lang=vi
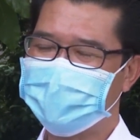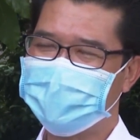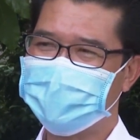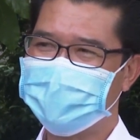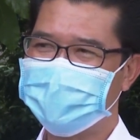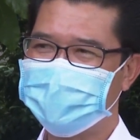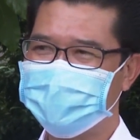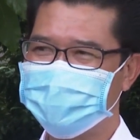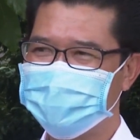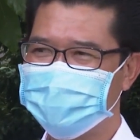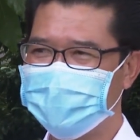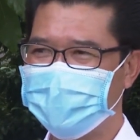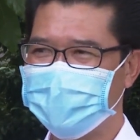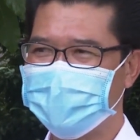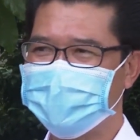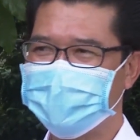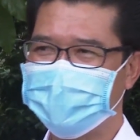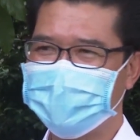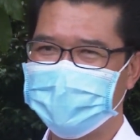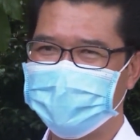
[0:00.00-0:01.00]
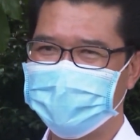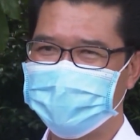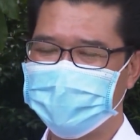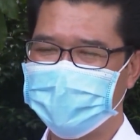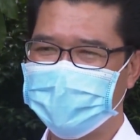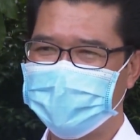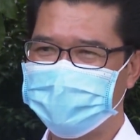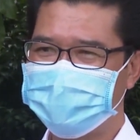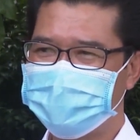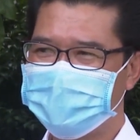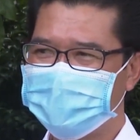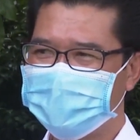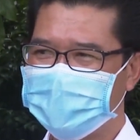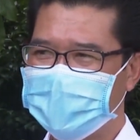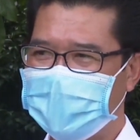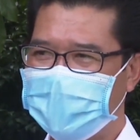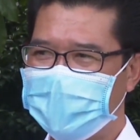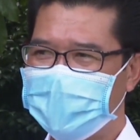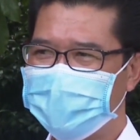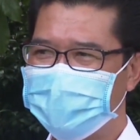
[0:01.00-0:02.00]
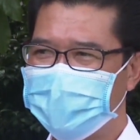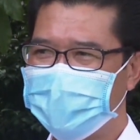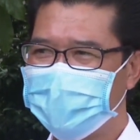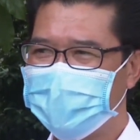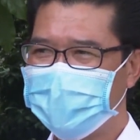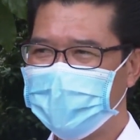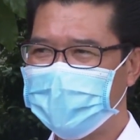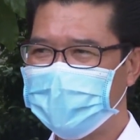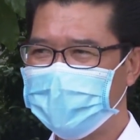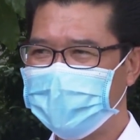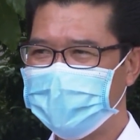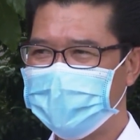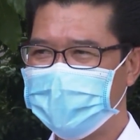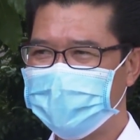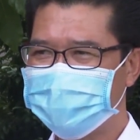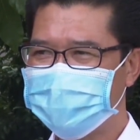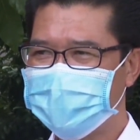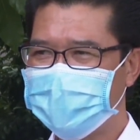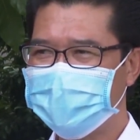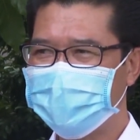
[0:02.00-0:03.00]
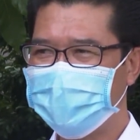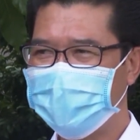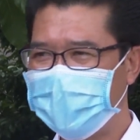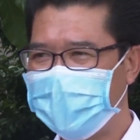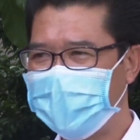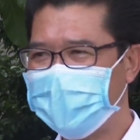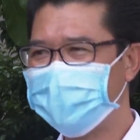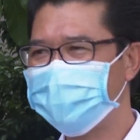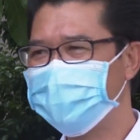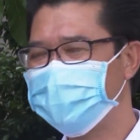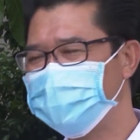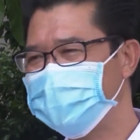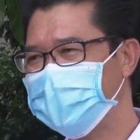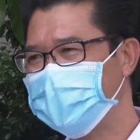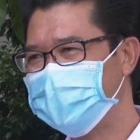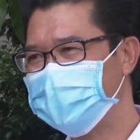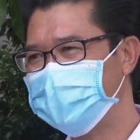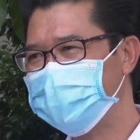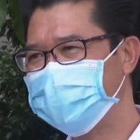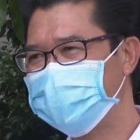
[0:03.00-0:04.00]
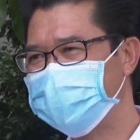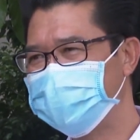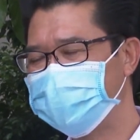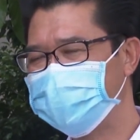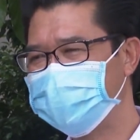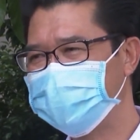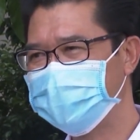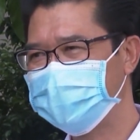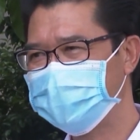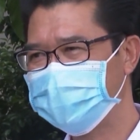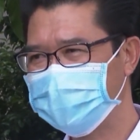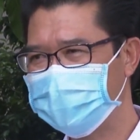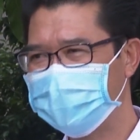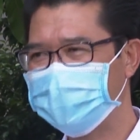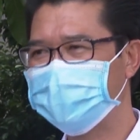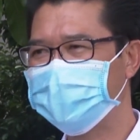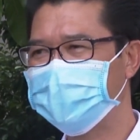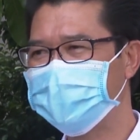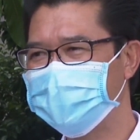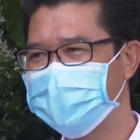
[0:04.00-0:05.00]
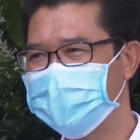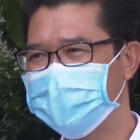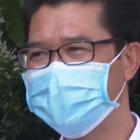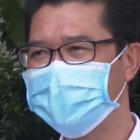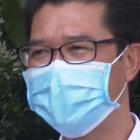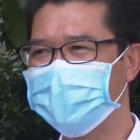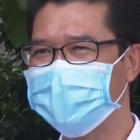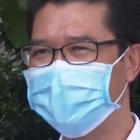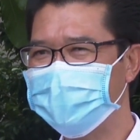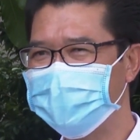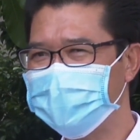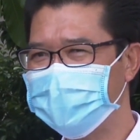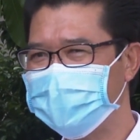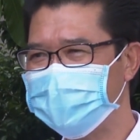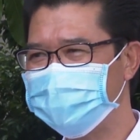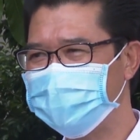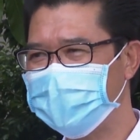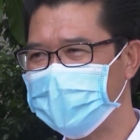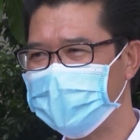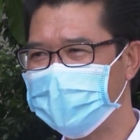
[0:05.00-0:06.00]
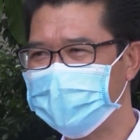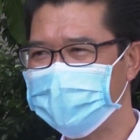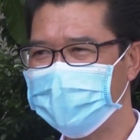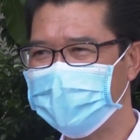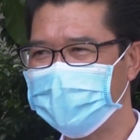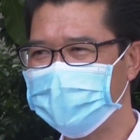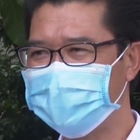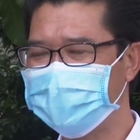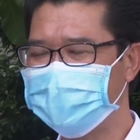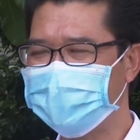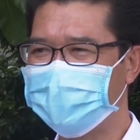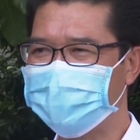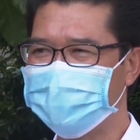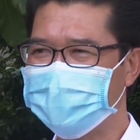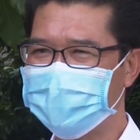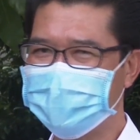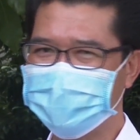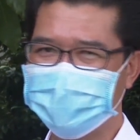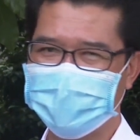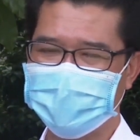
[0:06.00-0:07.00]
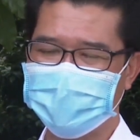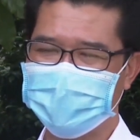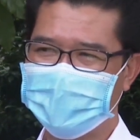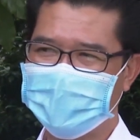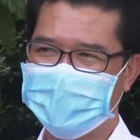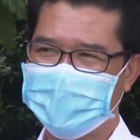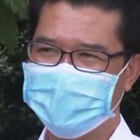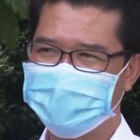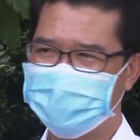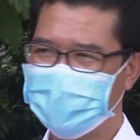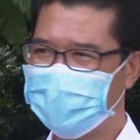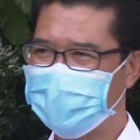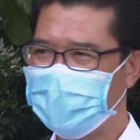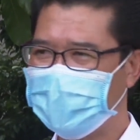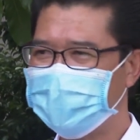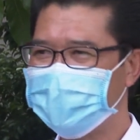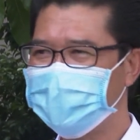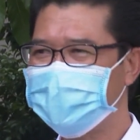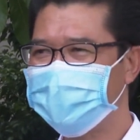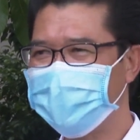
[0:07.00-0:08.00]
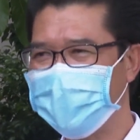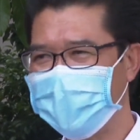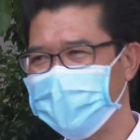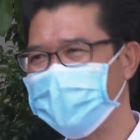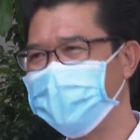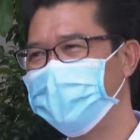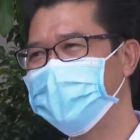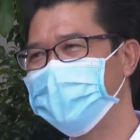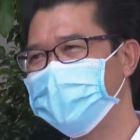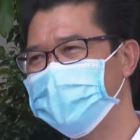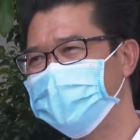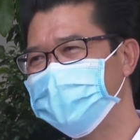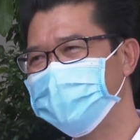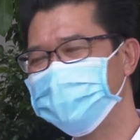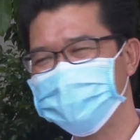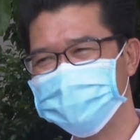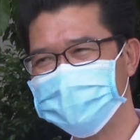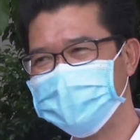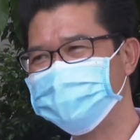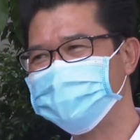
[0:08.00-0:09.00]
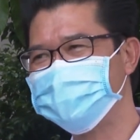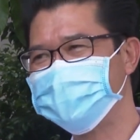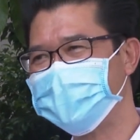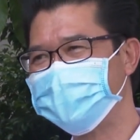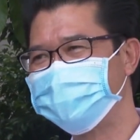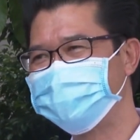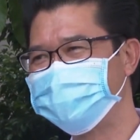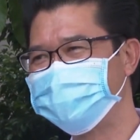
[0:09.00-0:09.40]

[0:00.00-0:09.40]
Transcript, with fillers: lý cái câu chuyện là là các cái mối nguy lây nhiễm từ ngoài cái vùng dịch từ cái những nơi có dịch mà đến đây thì hầu như là mình quản lý tuyệt đối cái đó 100%.